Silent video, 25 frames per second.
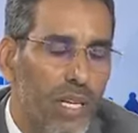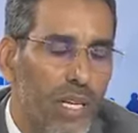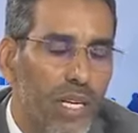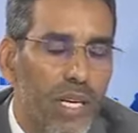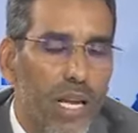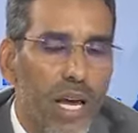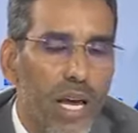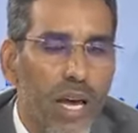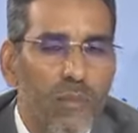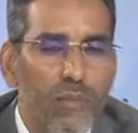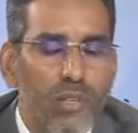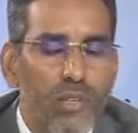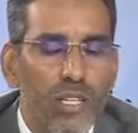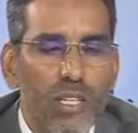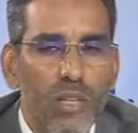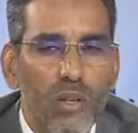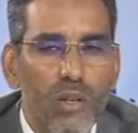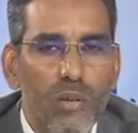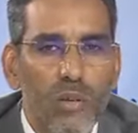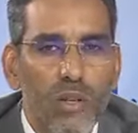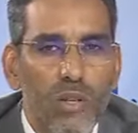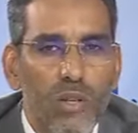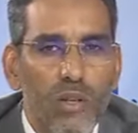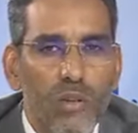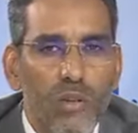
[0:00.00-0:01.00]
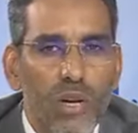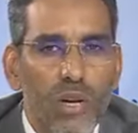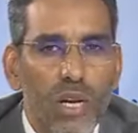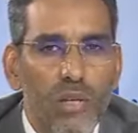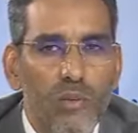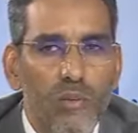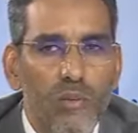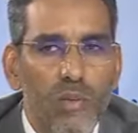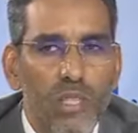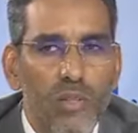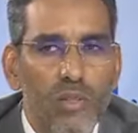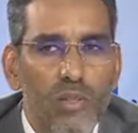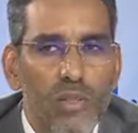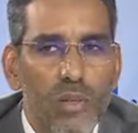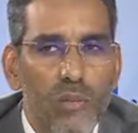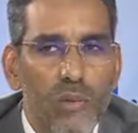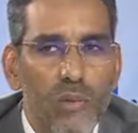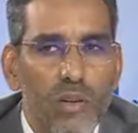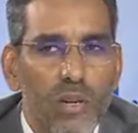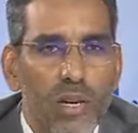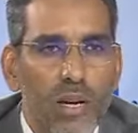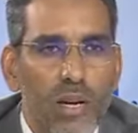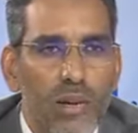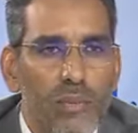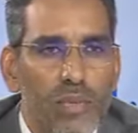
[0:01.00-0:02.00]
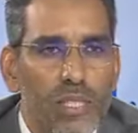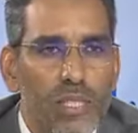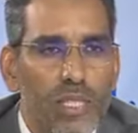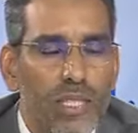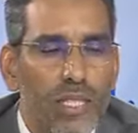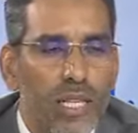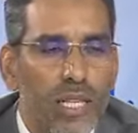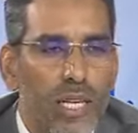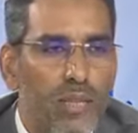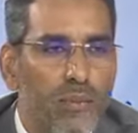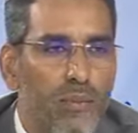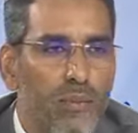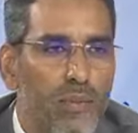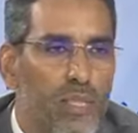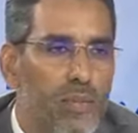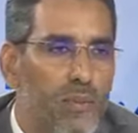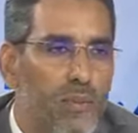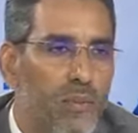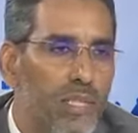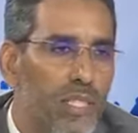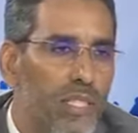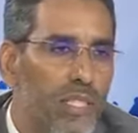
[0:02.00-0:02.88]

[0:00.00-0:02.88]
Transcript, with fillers: العامل الأول أنه هاي 157 نائب نسبة